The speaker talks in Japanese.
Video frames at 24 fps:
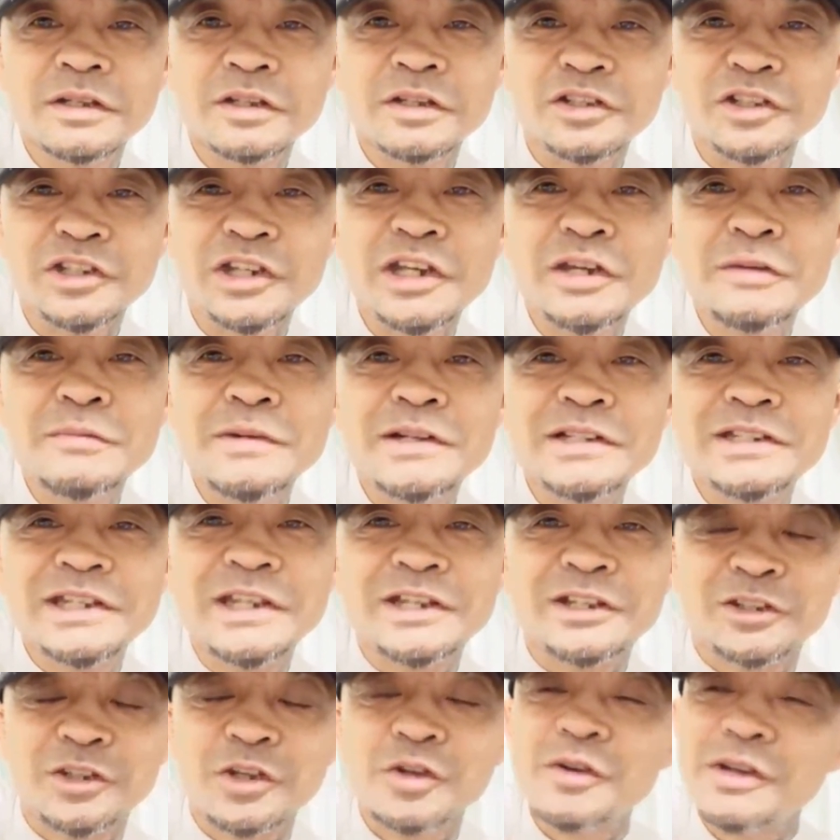言いますよ
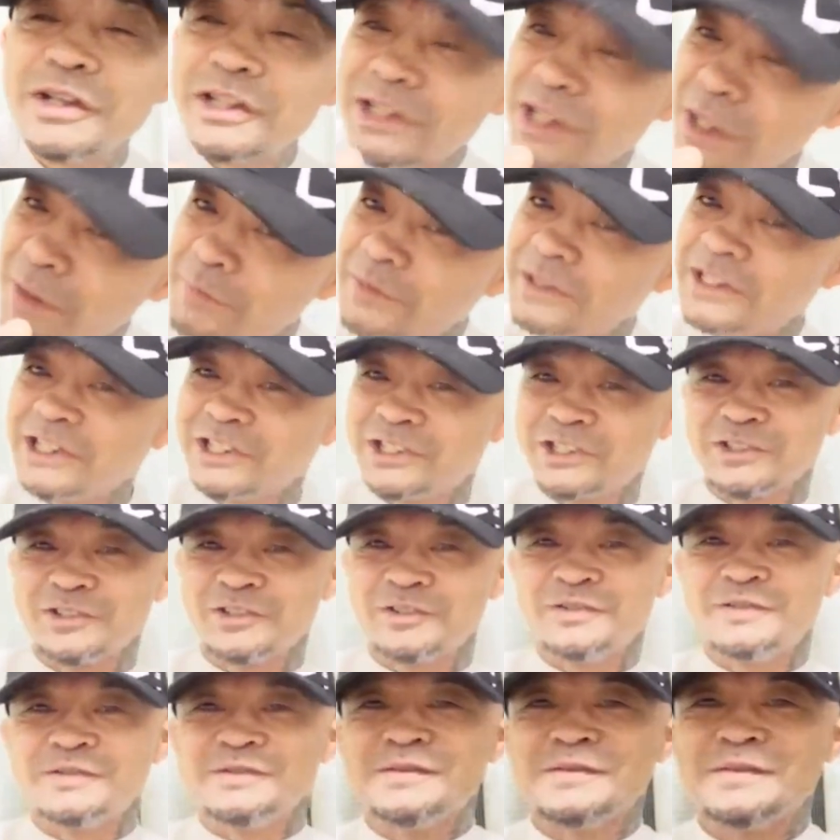それはダメですよ
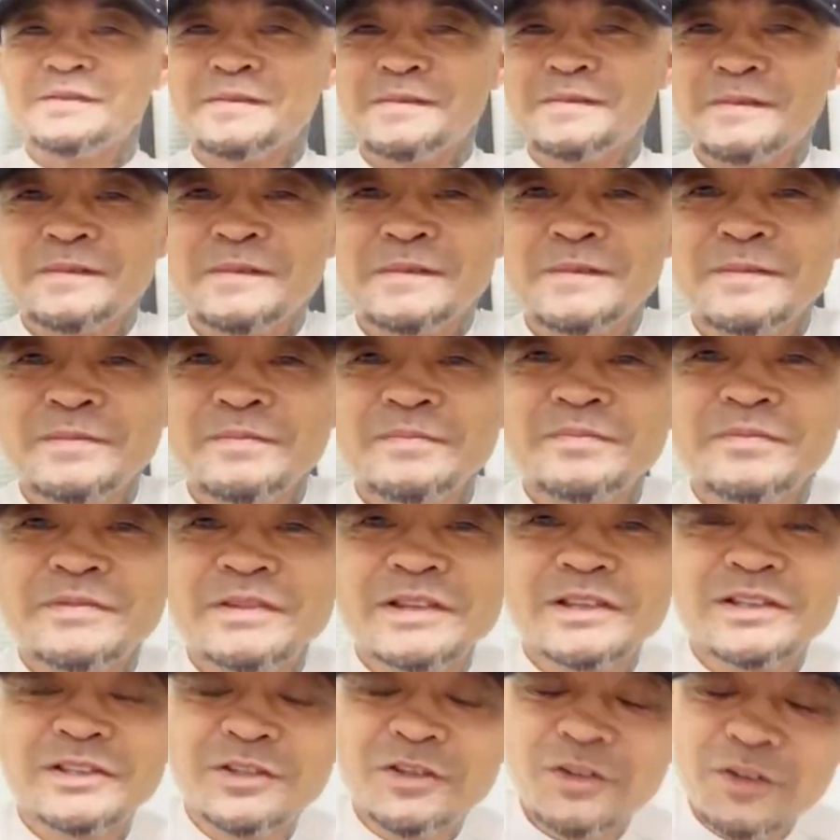
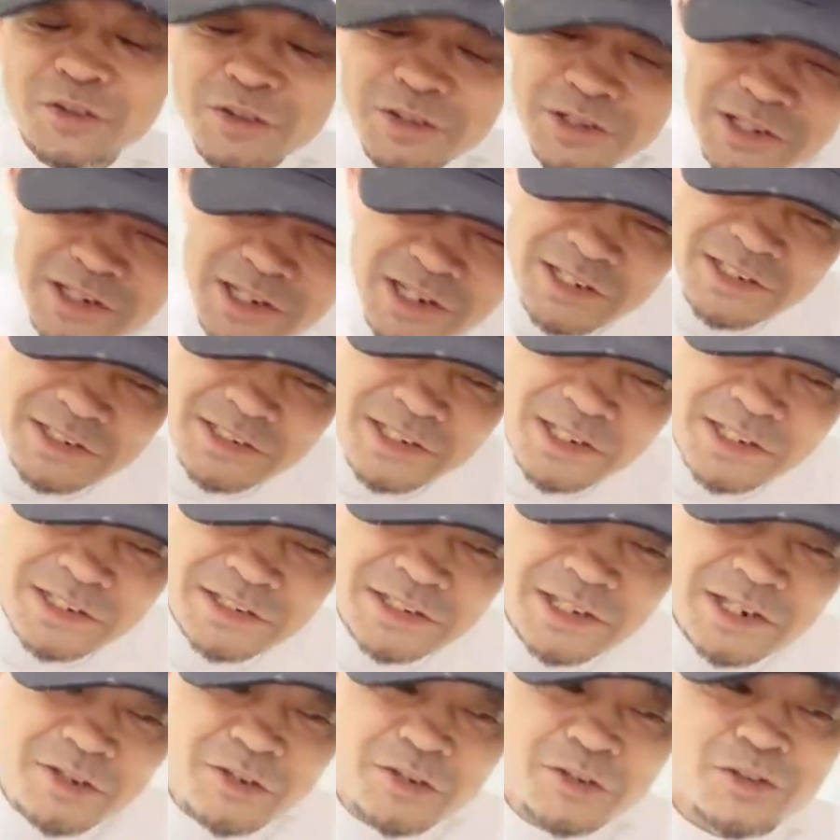それやっちゃっ
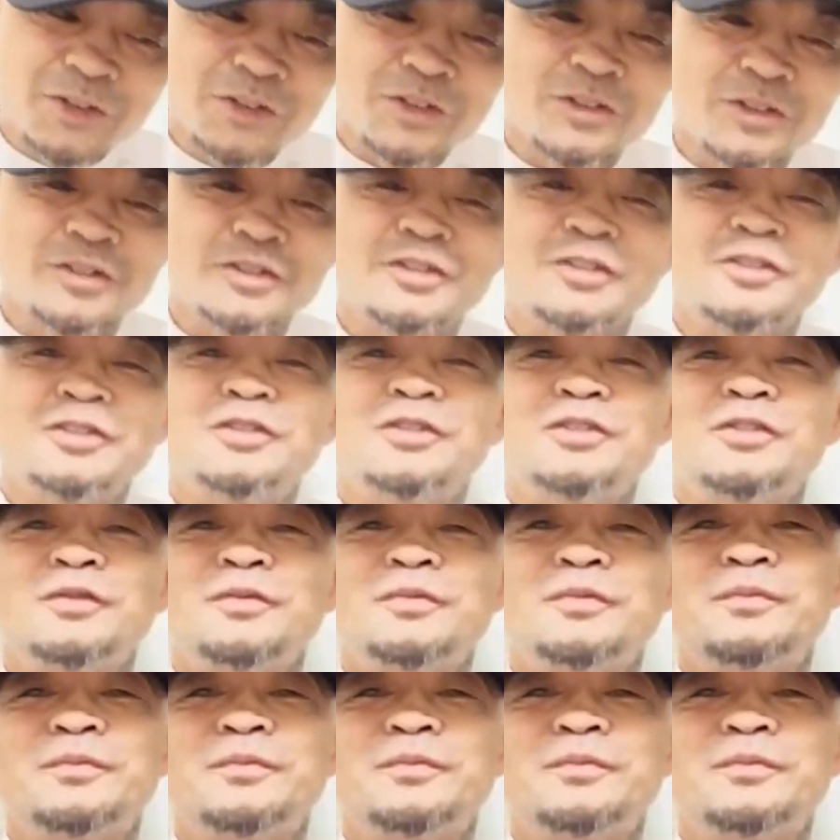たらと